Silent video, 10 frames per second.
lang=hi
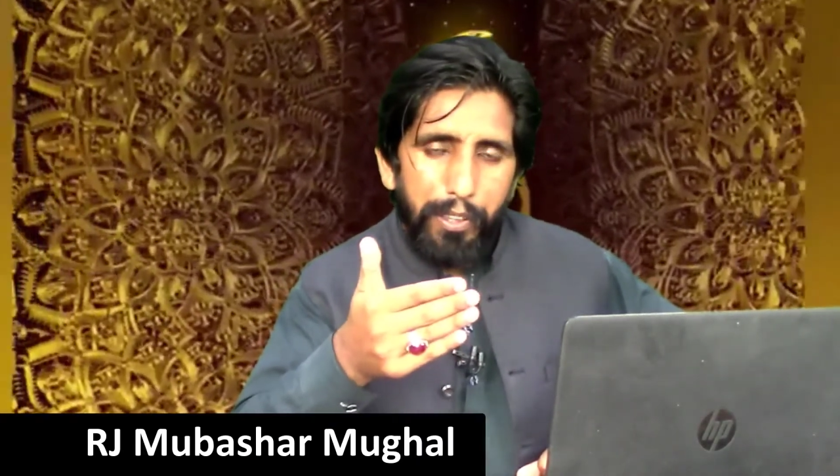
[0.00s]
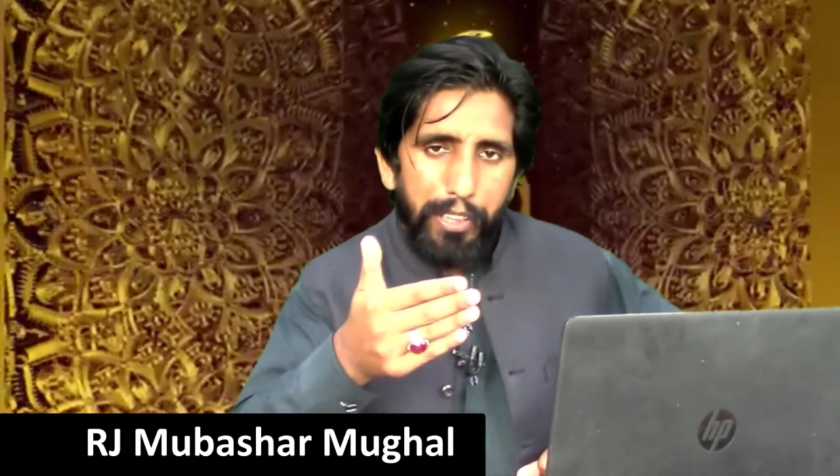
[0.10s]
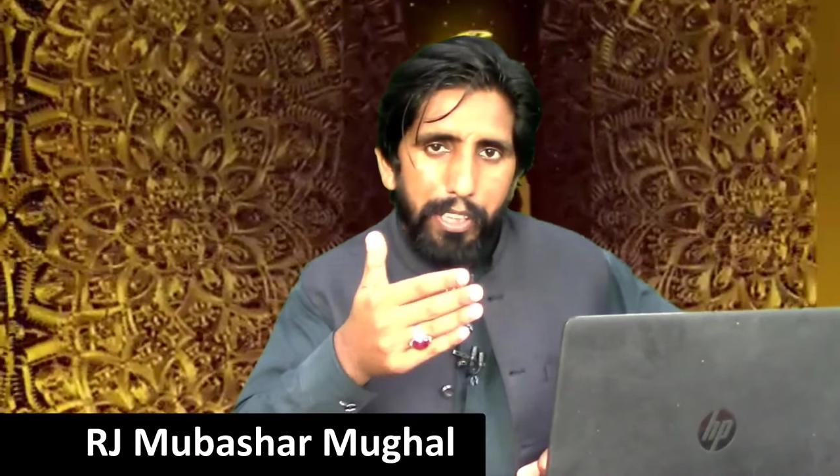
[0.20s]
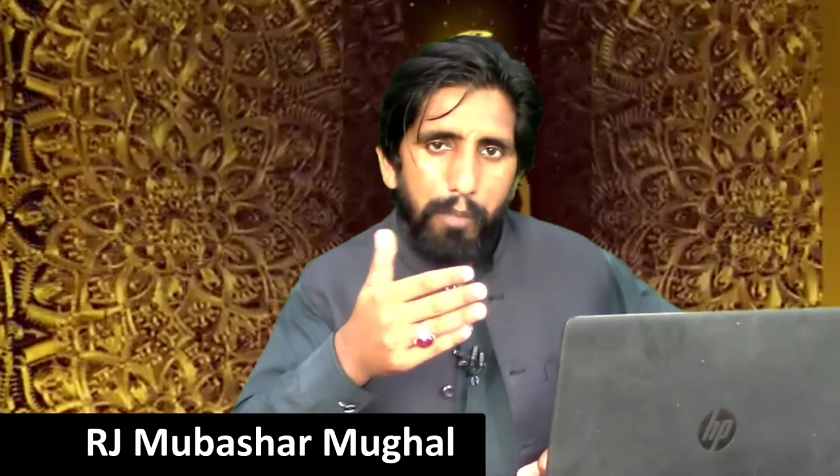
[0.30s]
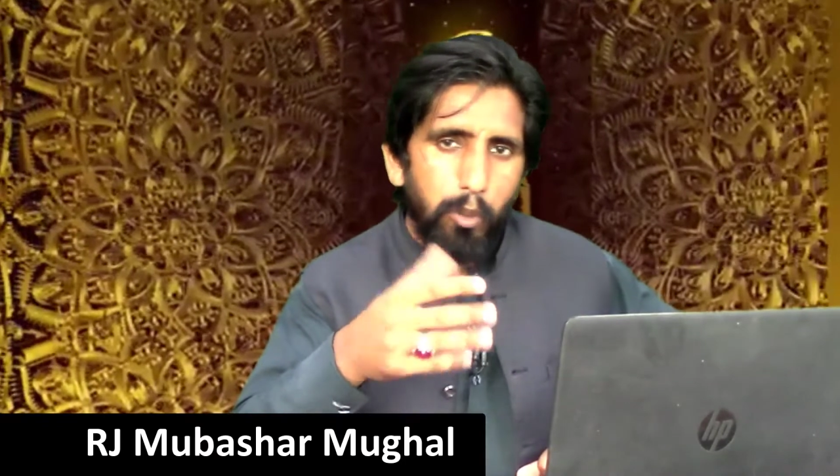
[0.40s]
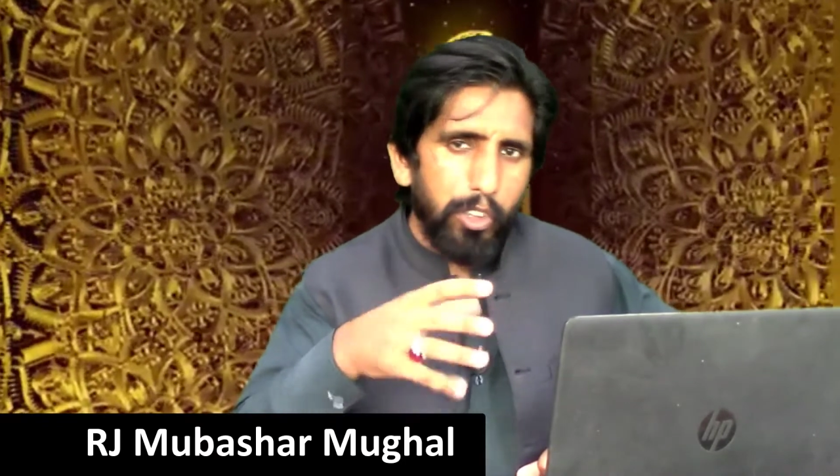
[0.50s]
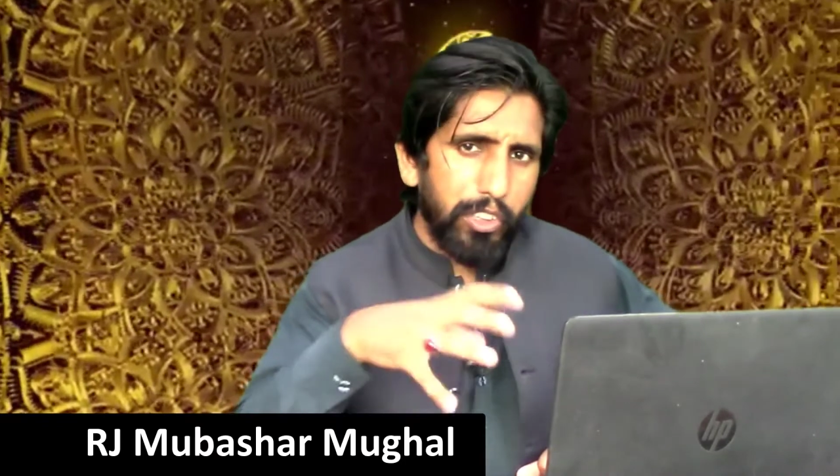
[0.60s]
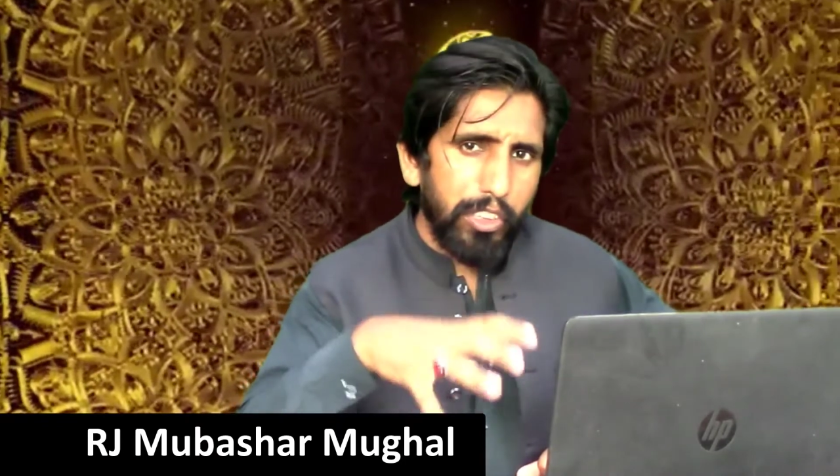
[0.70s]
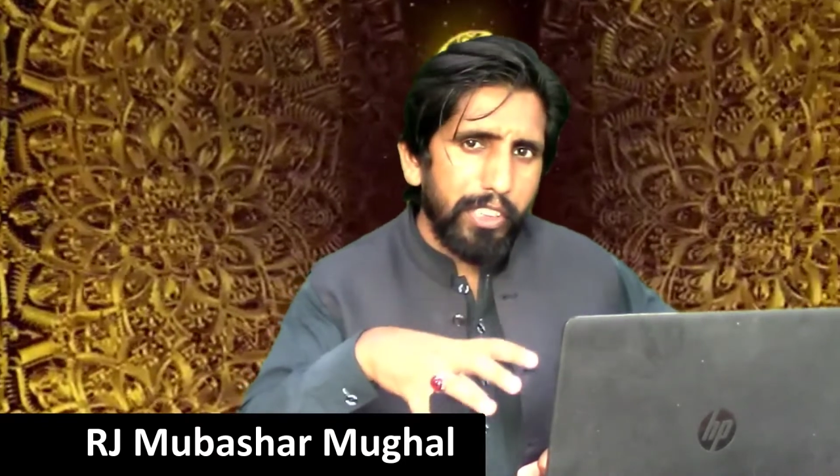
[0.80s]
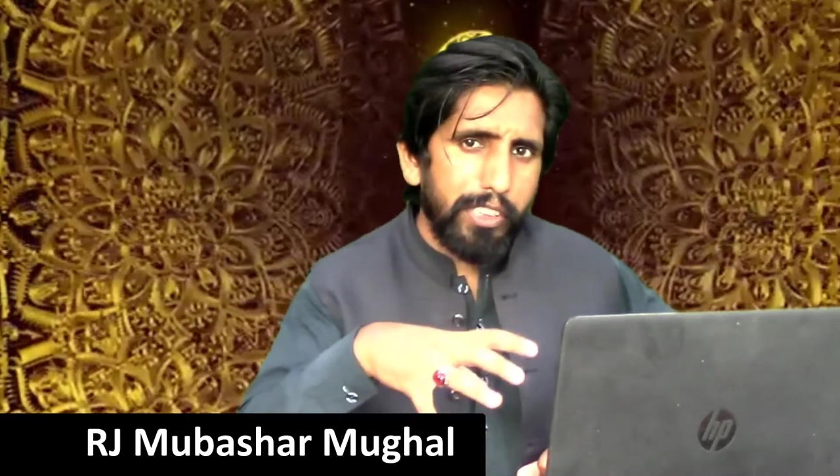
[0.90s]
रखेगा वो
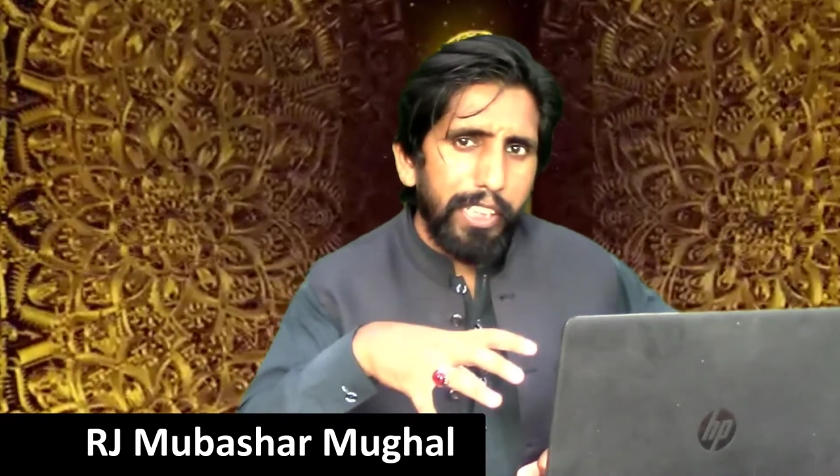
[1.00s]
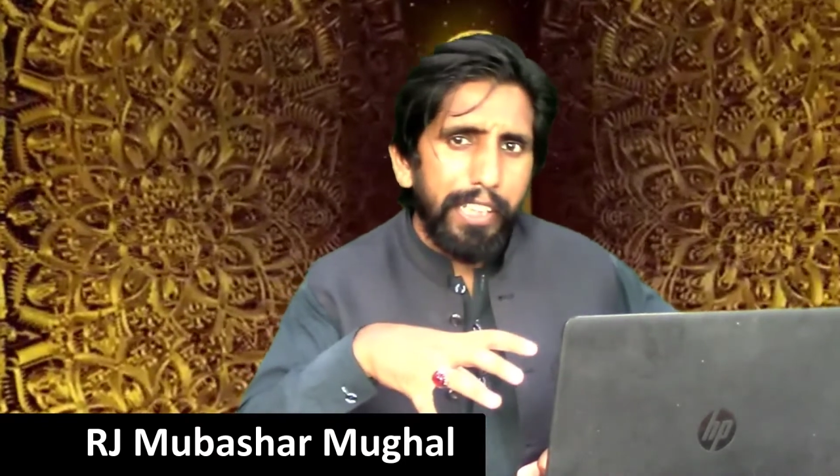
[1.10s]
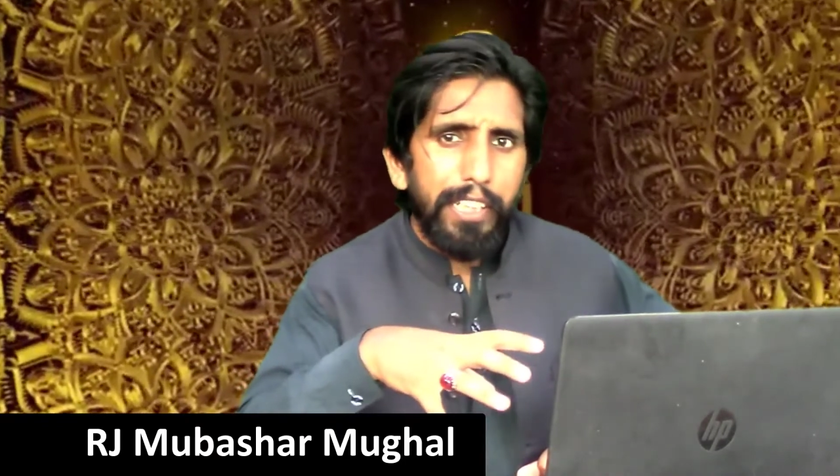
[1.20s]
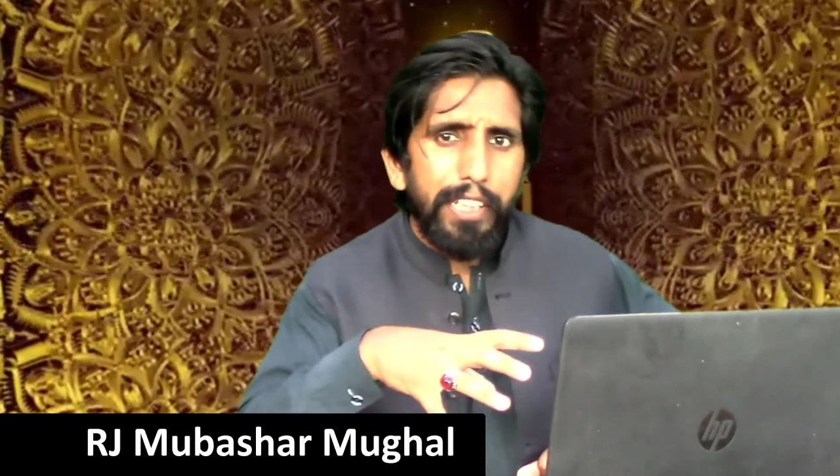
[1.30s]
इस चीज़ से